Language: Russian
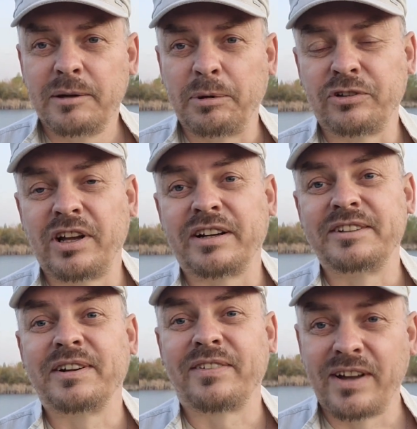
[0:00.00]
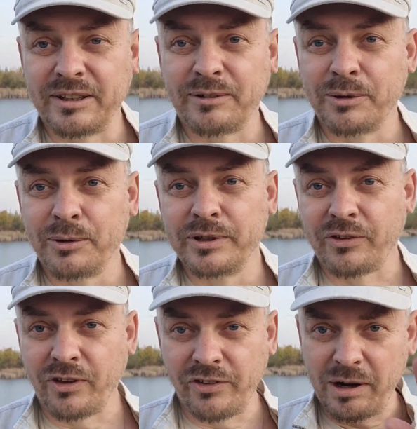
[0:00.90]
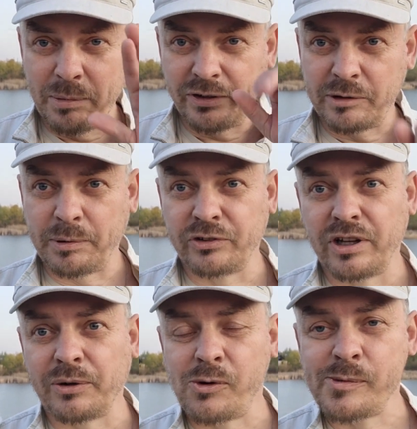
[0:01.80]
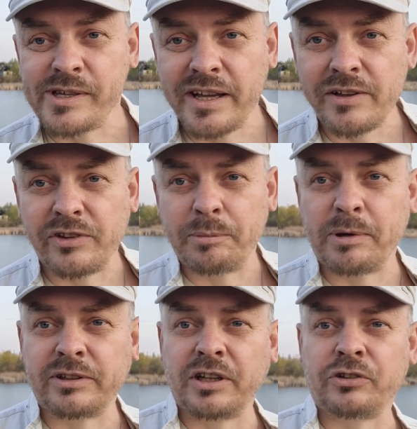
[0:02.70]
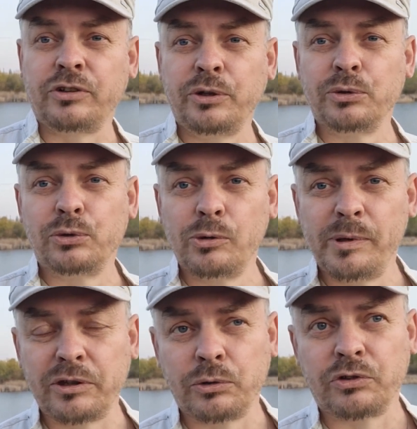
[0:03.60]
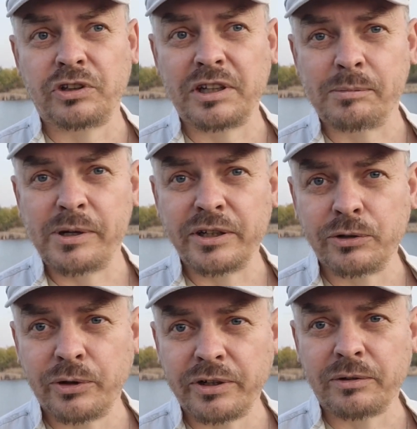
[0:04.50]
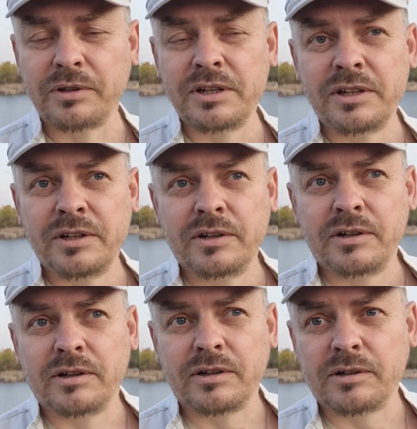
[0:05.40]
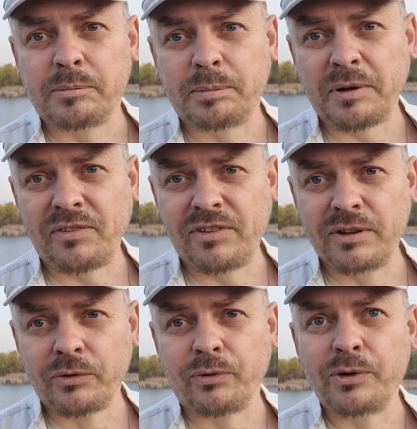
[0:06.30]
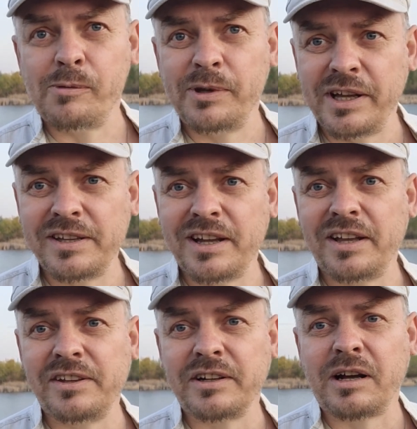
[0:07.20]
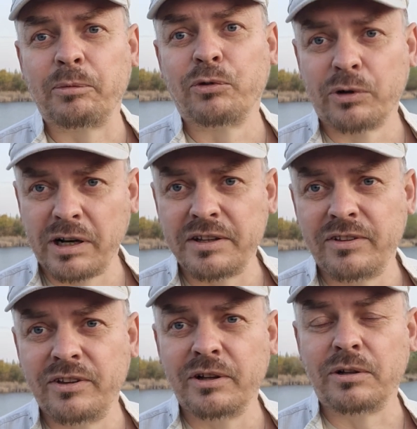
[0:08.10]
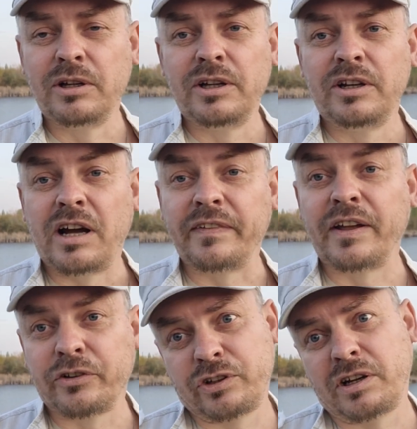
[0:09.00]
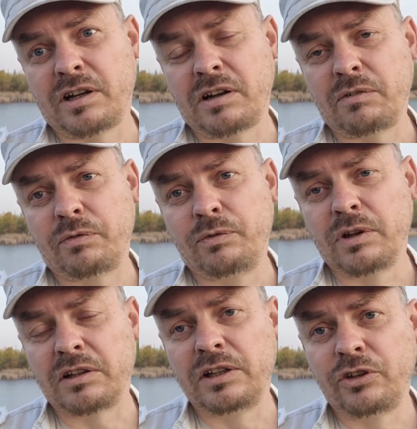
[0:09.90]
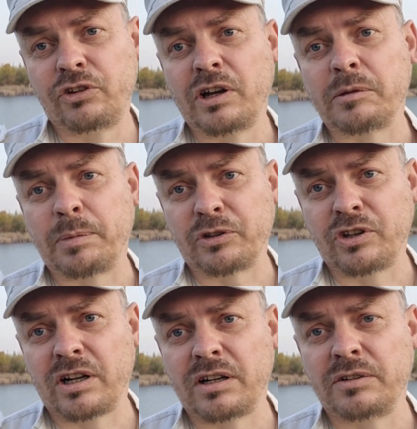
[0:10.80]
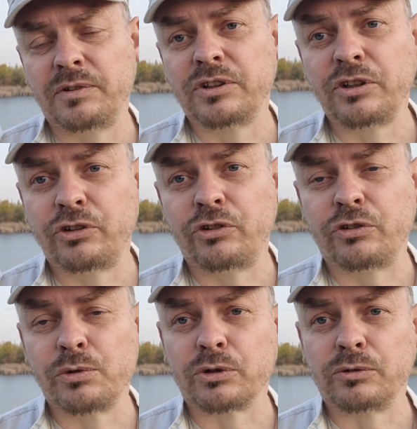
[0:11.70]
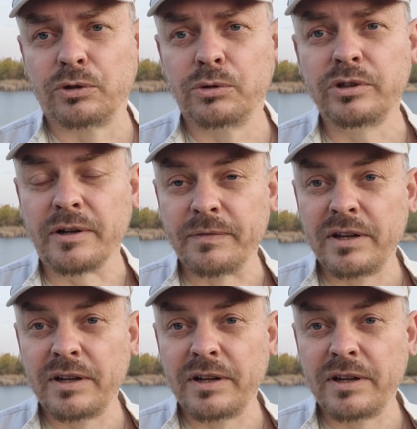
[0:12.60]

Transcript: пожары 20 года. Кстати, об этих пожарах у меня есть репортажи на ютубе, тоже их мониторил. Э, постил, свое мнение о них, обзоры о них делал, а также отличие от пожара 2004 года.